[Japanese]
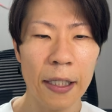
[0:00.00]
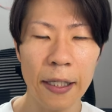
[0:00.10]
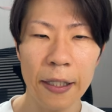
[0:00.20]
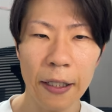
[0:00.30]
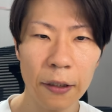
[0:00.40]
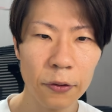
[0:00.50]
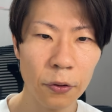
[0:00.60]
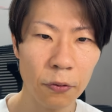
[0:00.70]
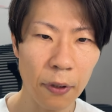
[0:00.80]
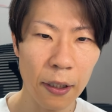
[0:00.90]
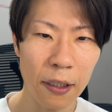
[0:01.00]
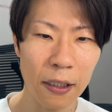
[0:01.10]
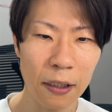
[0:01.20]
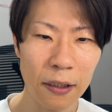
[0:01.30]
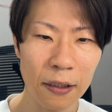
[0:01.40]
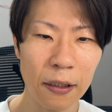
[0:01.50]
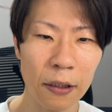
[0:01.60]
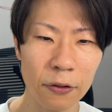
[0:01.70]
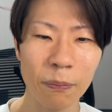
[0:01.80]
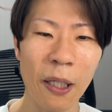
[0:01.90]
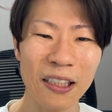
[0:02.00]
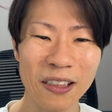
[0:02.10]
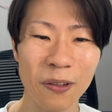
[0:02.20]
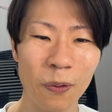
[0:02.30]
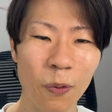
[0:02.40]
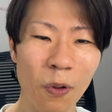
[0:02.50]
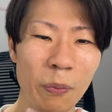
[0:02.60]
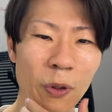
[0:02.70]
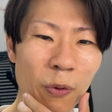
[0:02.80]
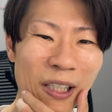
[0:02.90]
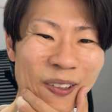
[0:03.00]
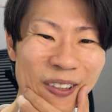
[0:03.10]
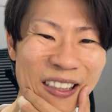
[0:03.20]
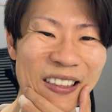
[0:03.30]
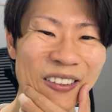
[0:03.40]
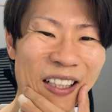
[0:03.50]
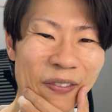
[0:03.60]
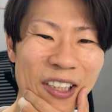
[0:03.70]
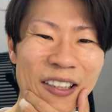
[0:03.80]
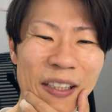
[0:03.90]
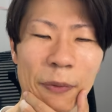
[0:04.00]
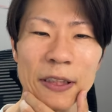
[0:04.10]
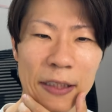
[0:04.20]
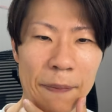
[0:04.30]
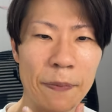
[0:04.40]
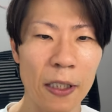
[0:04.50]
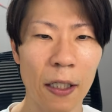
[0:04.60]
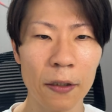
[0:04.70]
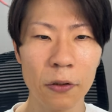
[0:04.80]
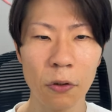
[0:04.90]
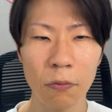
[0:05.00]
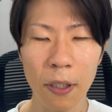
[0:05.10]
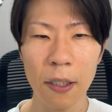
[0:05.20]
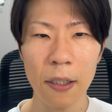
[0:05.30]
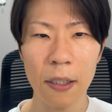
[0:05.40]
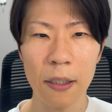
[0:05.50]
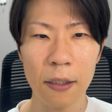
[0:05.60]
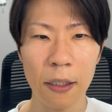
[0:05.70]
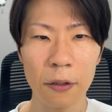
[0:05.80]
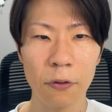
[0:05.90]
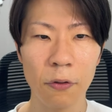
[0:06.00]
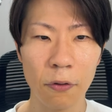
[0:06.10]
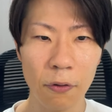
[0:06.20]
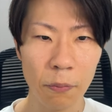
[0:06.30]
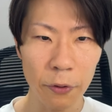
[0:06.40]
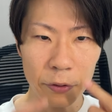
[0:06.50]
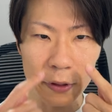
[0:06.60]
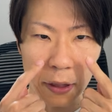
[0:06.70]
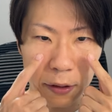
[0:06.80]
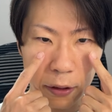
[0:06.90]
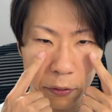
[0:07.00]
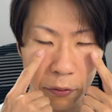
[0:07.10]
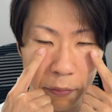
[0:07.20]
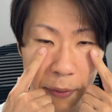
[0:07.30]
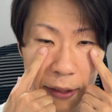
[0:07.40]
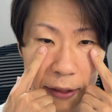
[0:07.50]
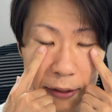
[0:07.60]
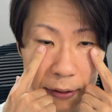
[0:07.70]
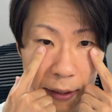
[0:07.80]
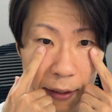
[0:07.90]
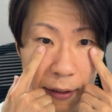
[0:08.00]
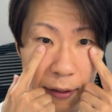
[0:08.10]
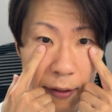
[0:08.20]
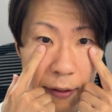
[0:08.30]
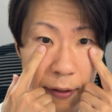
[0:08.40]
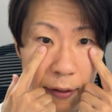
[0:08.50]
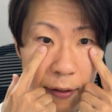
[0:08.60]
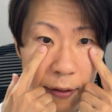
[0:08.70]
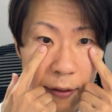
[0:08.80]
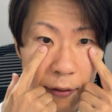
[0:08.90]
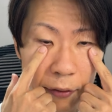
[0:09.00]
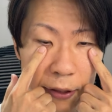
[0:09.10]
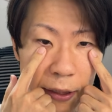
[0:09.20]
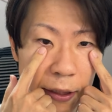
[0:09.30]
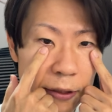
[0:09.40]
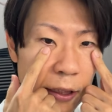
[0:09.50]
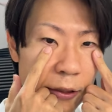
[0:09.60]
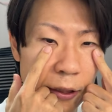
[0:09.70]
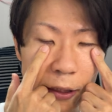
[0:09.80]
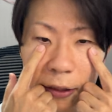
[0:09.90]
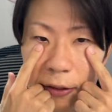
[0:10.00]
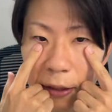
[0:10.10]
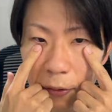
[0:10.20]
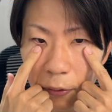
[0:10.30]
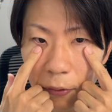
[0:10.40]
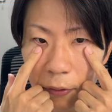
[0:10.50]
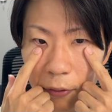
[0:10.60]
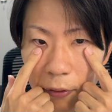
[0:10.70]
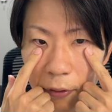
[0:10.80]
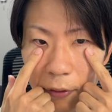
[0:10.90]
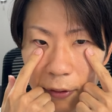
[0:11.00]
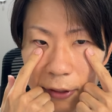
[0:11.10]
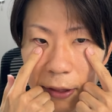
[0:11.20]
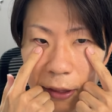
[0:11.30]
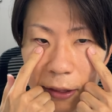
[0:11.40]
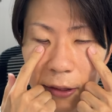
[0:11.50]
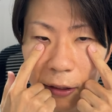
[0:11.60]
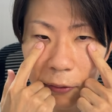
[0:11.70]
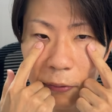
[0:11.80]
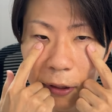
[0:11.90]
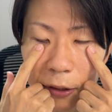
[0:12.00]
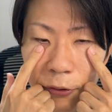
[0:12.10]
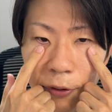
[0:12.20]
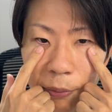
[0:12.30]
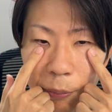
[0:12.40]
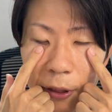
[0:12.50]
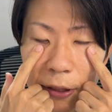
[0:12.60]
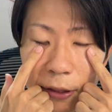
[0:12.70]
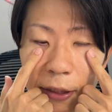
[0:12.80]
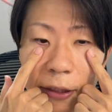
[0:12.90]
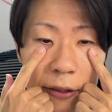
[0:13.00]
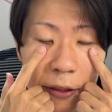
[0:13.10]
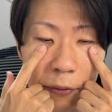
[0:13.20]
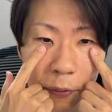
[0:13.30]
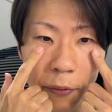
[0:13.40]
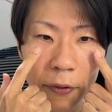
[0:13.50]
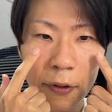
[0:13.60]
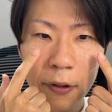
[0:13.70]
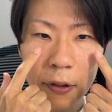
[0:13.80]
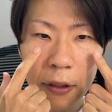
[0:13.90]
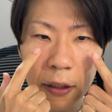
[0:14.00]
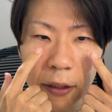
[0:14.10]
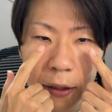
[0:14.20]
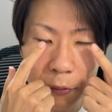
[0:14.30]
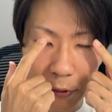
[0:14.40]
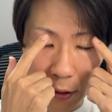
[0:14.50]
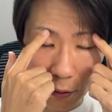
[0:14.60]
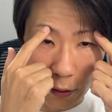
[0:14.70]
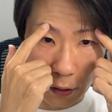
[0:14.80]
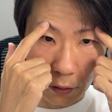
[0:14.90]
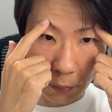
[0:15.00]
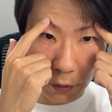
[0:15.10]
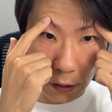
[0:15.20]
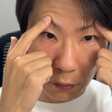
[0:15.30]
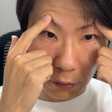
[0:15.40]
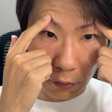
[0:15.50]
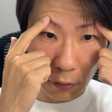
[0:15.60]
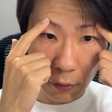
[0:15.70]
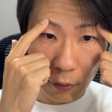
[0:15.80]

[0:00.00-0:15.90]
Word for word: えー、あとは、あと、まあ、ちょっとホームホワイトニングとかもやってますね。あとは、あの、もう一つ書くと、この目ですね。これ整形したんじゃないんですけど、整形してたらこんな一重のままにしないんですけど、あ何をしてるかっていうと、僕はあの、